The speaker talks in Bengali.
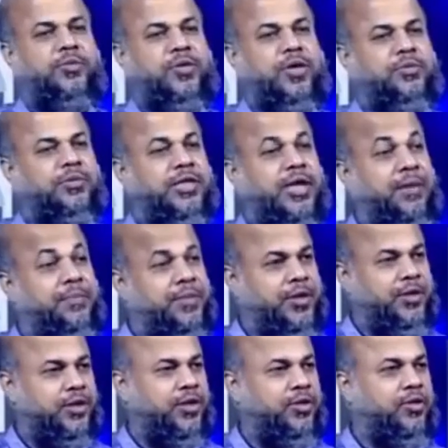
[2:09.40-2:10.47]
প্রলাপস
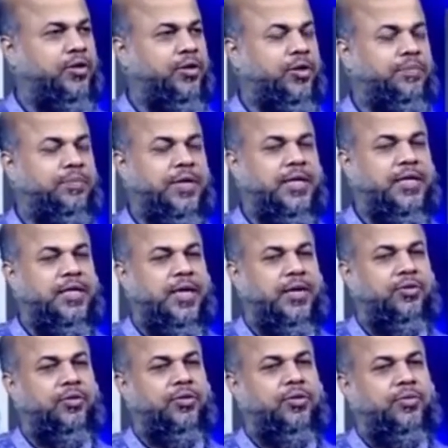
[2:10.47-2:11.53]
সামনের দিকে হয় পেইন না
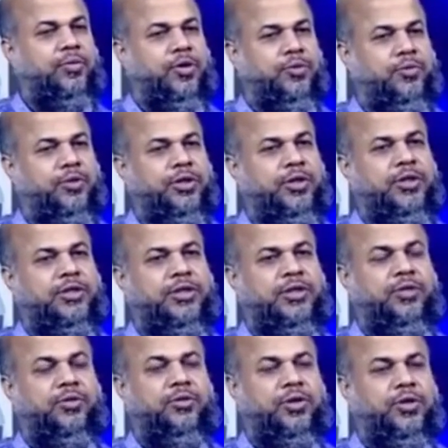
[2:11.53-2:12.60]
করলো পরবর্তীতে
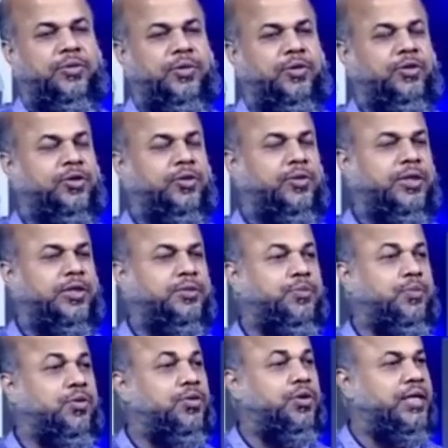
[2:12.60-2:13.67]
যেটা হতে পারে অনেক সময়
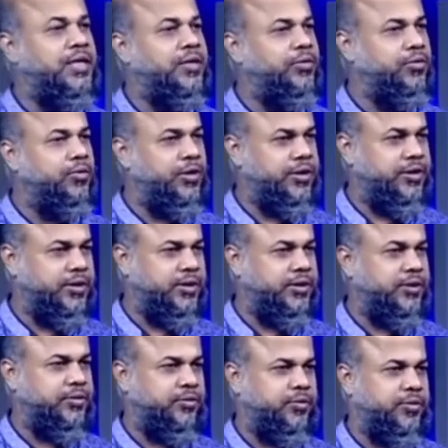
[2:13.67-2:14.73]

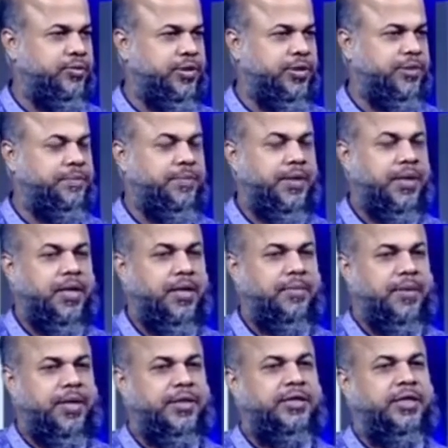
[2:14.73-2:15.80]
স্পন্ডাইলোলিস্থেসিস হতে পারে
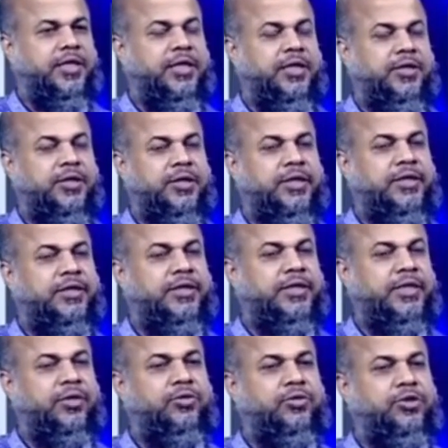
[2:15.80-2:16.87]
মানে সেই ক্ষেত্রে
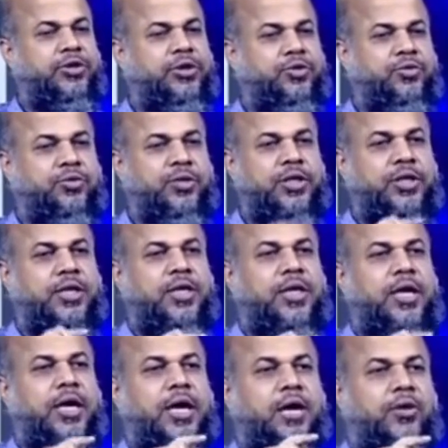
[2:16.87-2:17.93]
ডিক্সটা তো হচ্ছে দুই
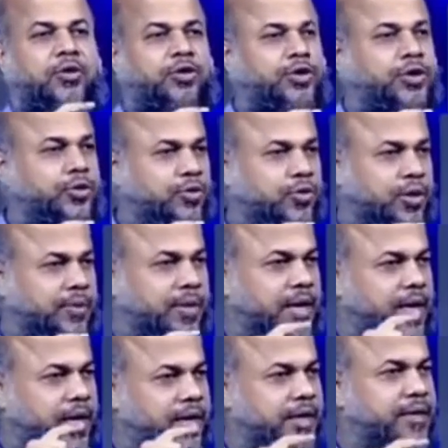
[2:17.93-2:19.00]
কশেরুকা বা
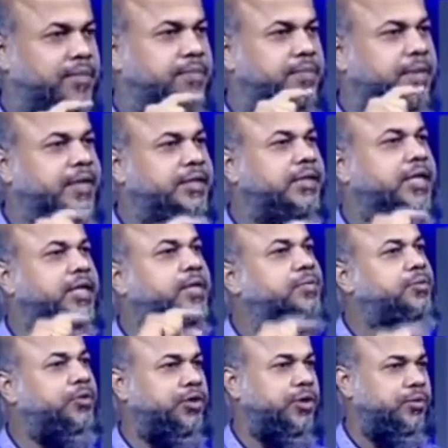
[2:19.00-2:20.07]
হাড়ের মাঝখানে
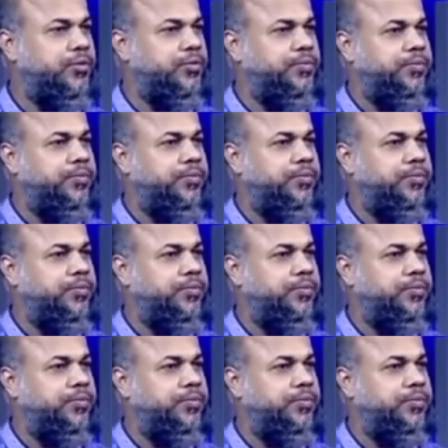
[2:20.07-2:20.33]
বসানো